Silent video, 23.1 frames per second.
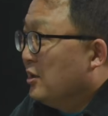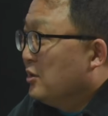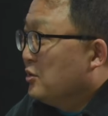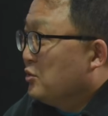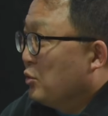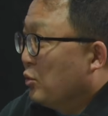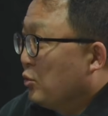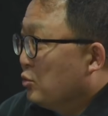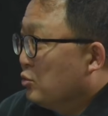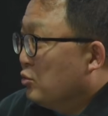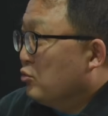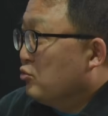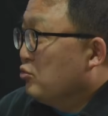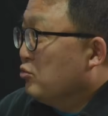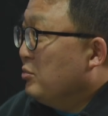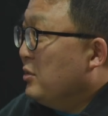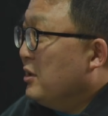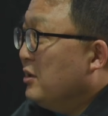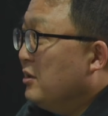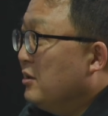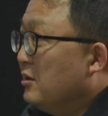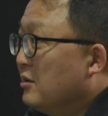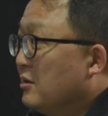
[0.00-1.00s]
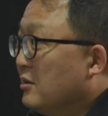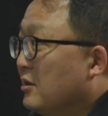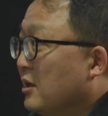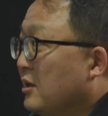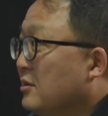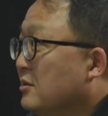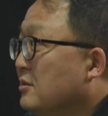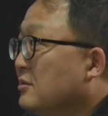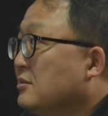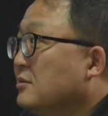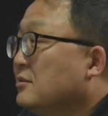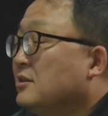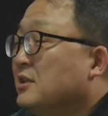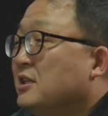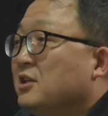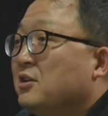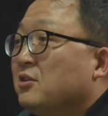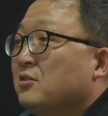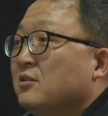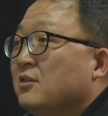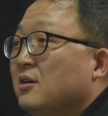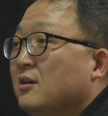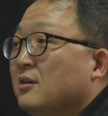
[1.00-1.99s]
적어도 국민들의 뜻은
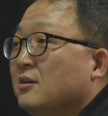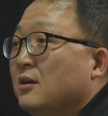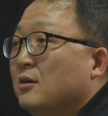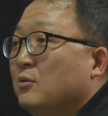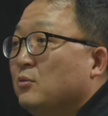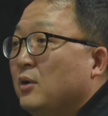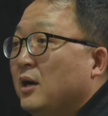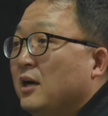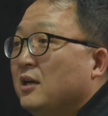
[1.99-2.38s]
이렇다라고